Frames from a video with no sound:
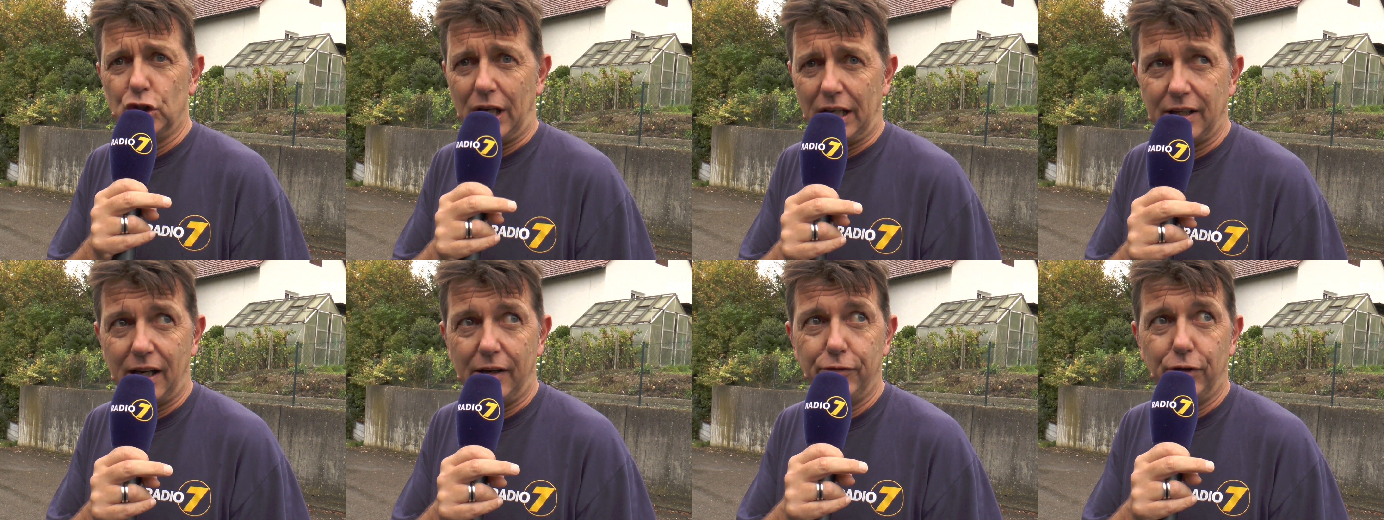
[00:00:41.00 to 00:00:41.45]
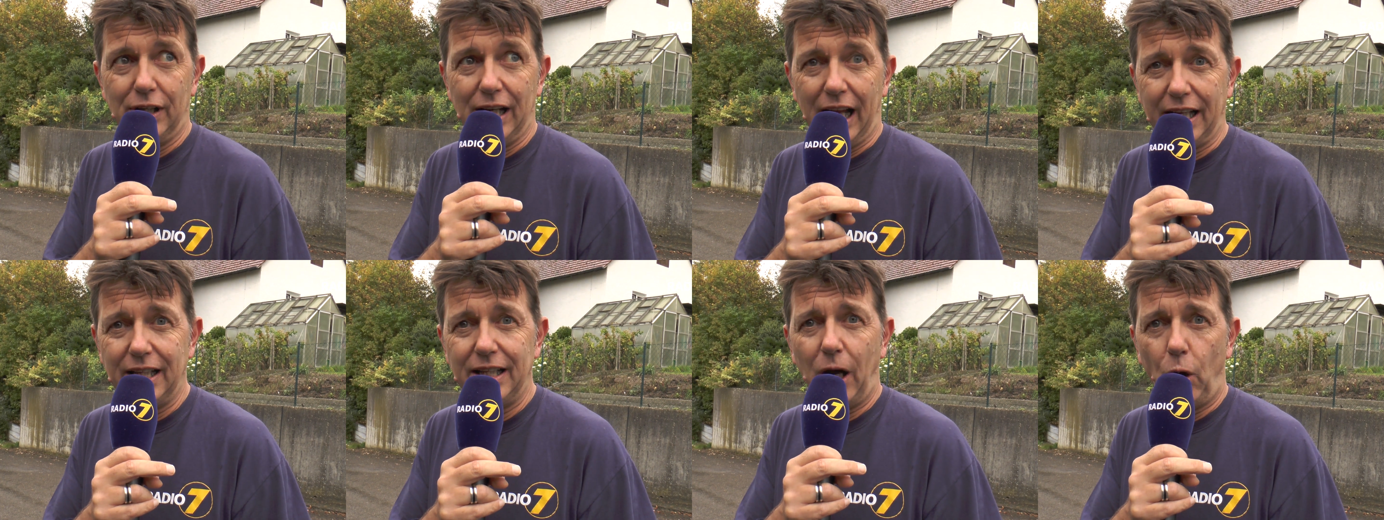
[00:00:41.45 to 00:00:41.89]
Stadtteil von
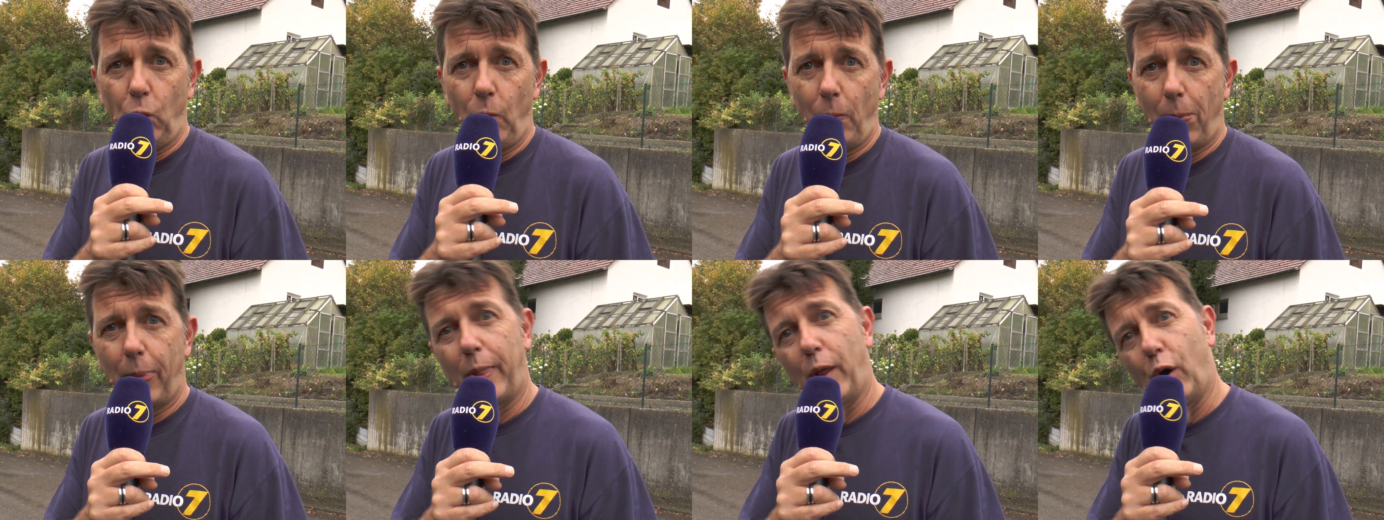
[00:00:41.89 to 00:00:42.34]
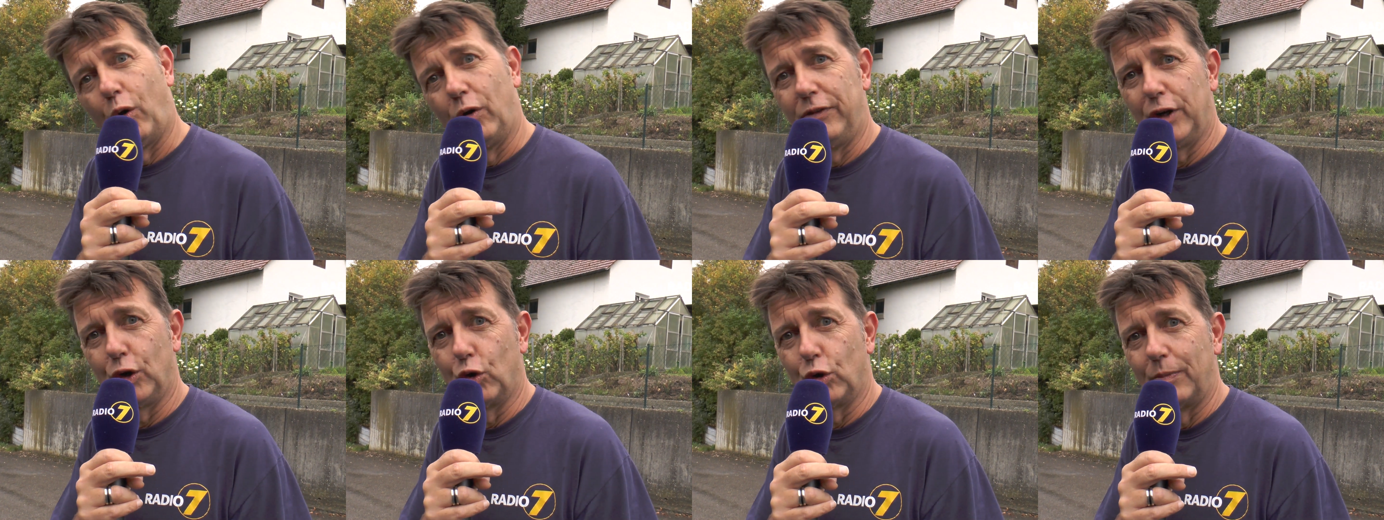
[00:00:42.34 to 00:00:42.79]
Langenau.
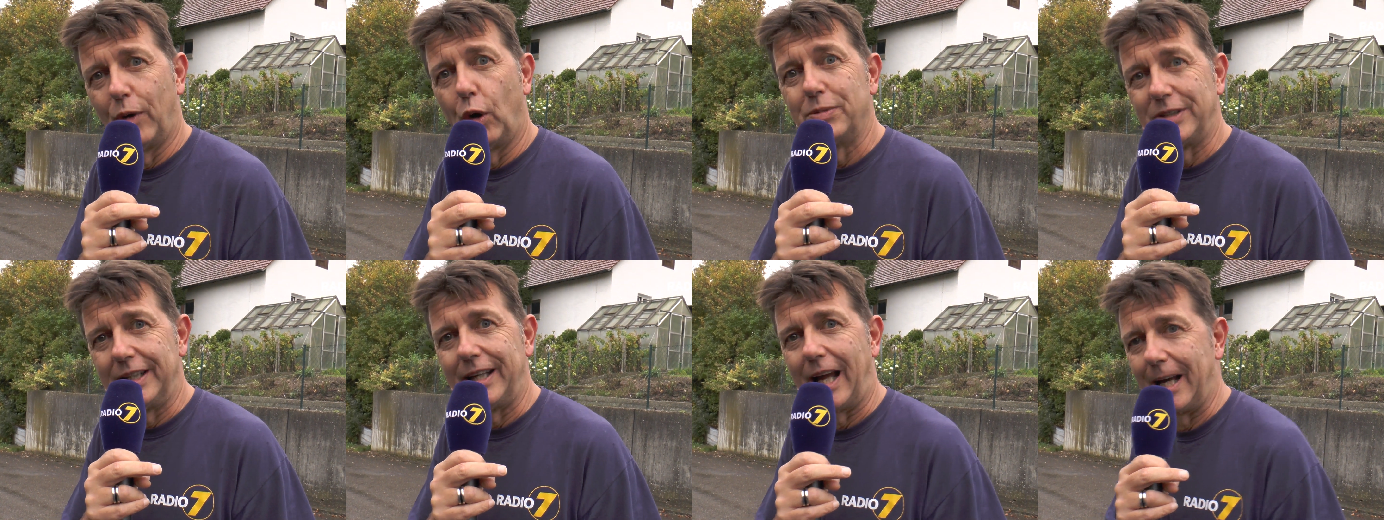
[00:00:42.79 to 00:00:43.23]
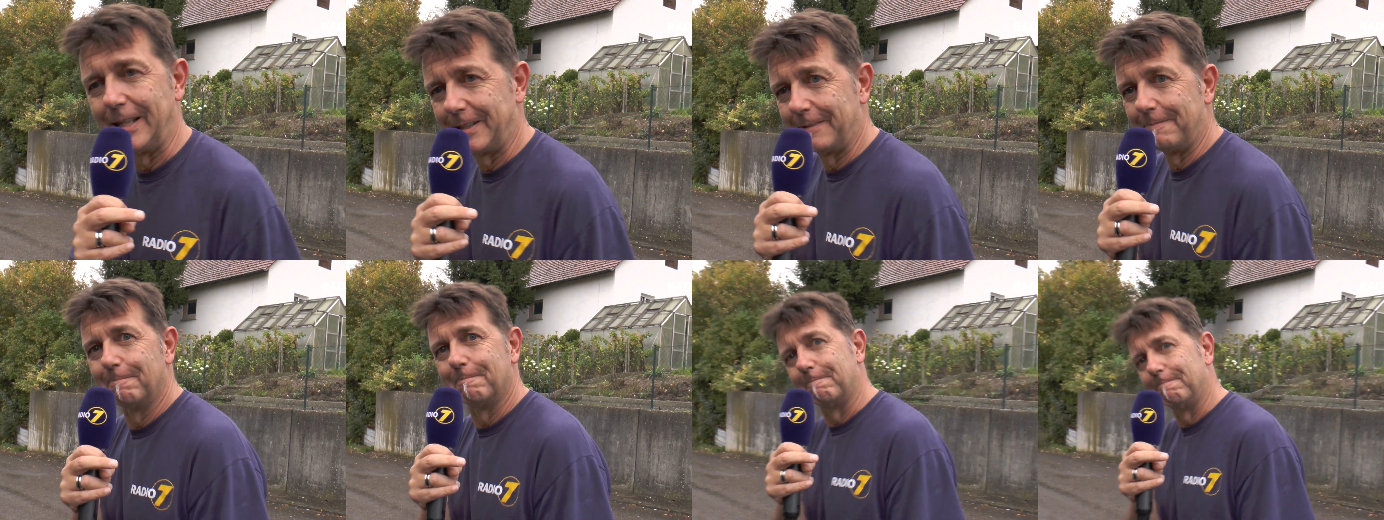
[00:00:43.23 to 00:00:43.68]
Und wir gucken mal, ob sie da
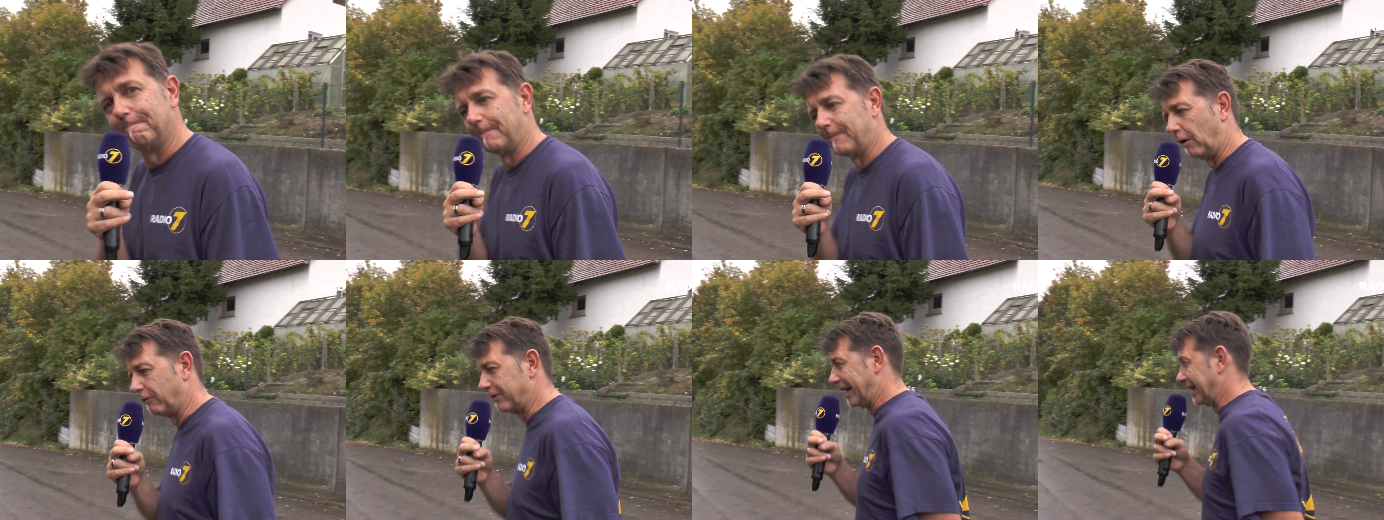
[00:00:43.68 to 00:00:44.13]
ist. Auf